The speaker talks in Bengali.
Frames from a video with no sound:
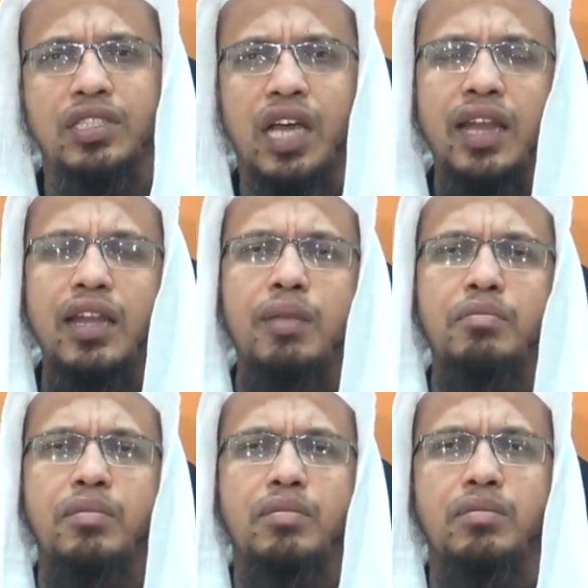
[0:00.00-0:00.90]
জাহান
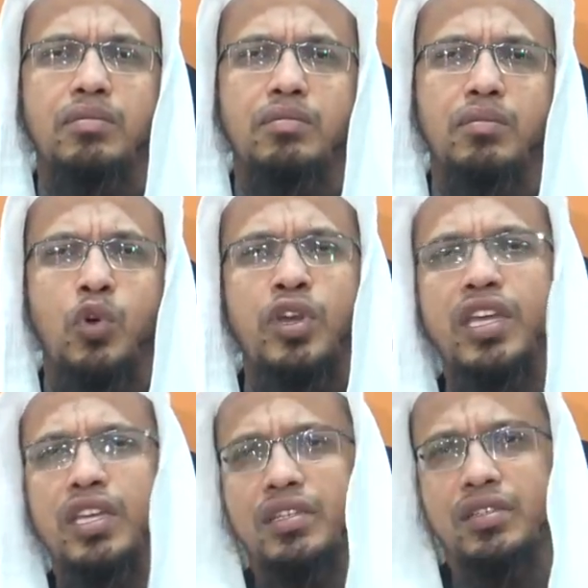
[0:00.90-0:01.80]
নাম
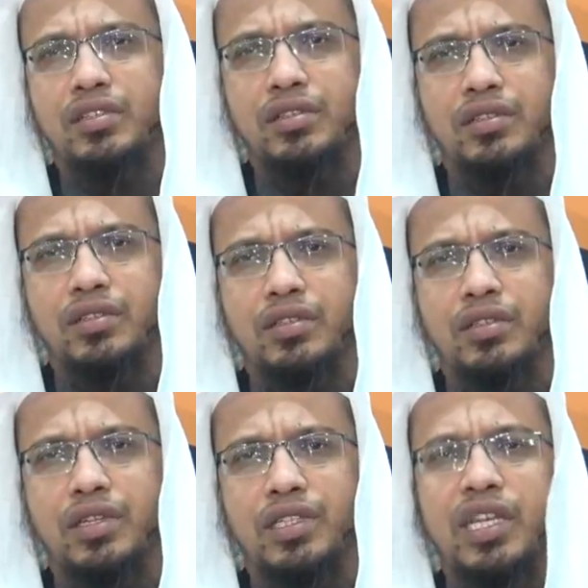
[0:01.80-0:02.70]
মুখী
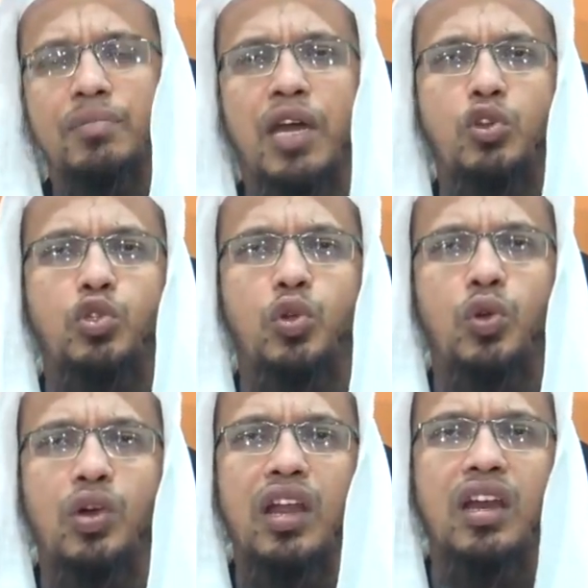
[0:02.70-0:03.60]
সেই
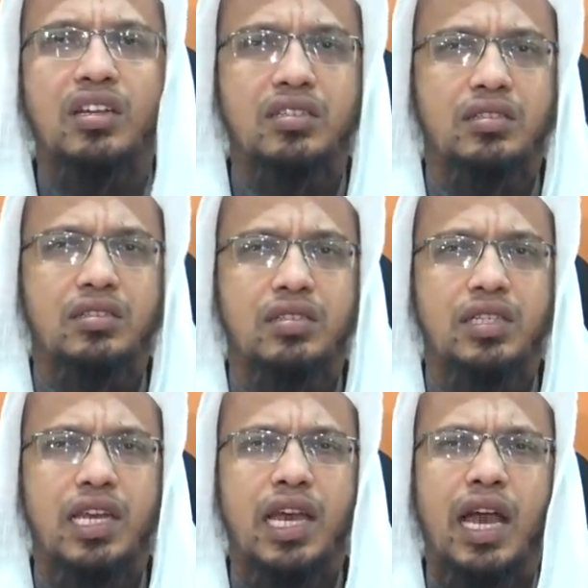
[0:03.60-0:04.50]
মানুষগুলো কারা
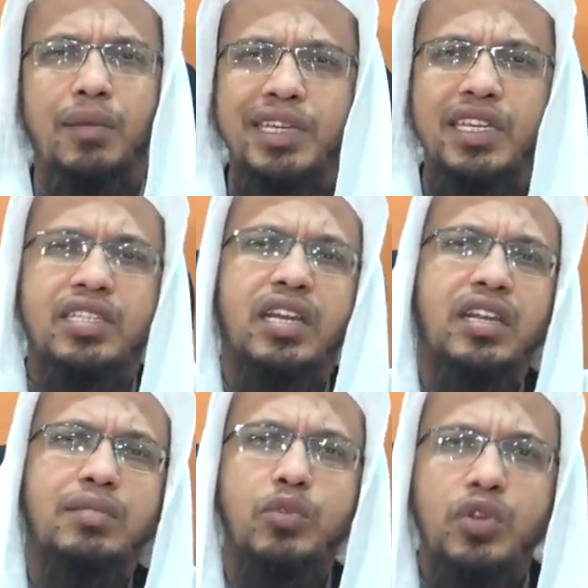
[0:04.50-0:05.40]
আমি কি
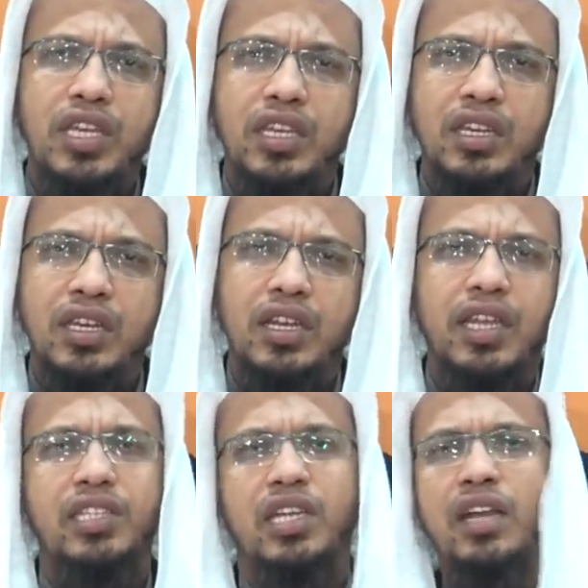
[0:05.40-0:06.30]
জান্নাত মুখী
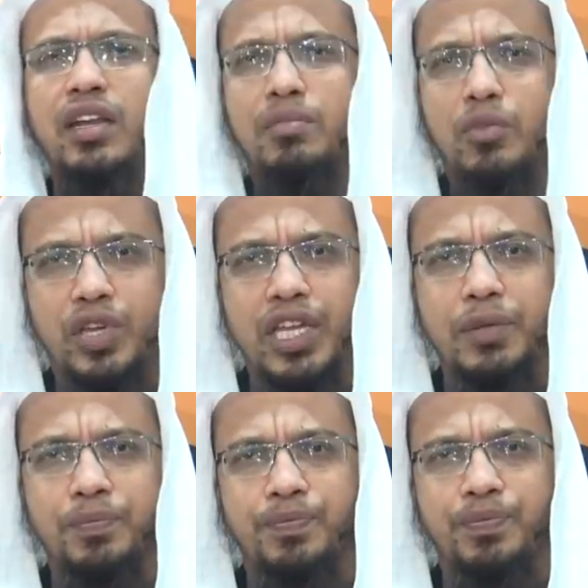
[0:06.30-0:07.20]
নাকি জাহান নাম মুখী
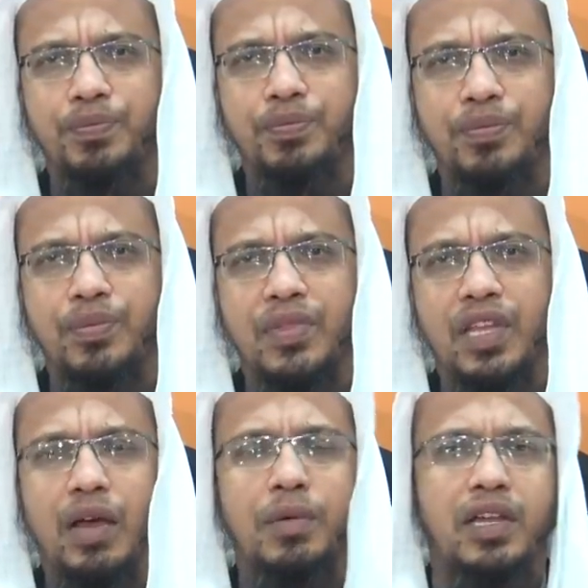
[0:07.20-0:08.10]

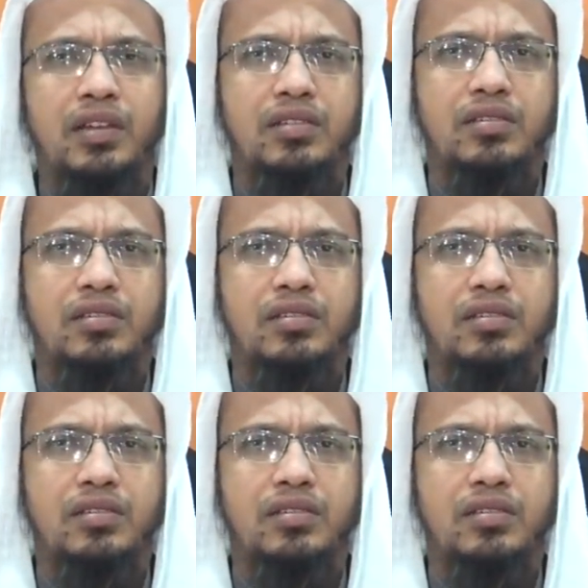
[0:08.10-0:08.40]
আমার